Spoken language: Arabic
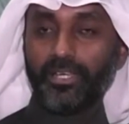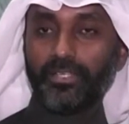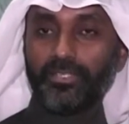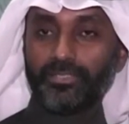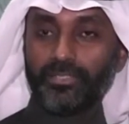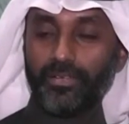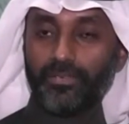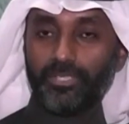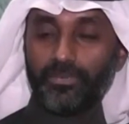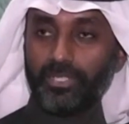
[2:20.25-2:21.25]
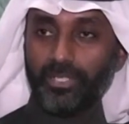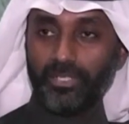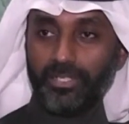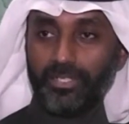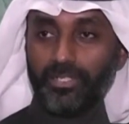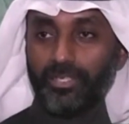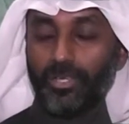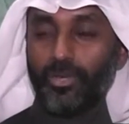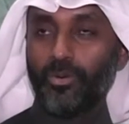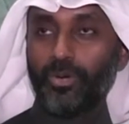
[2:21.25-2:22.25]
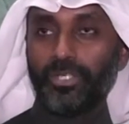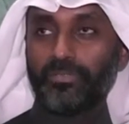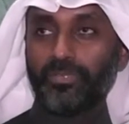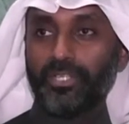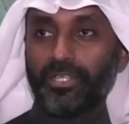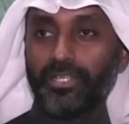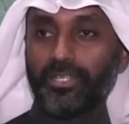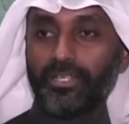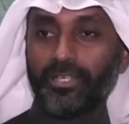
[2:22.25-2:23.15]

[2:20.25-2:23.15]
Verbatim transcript: على الاستضافه الجميله هذه واتمنى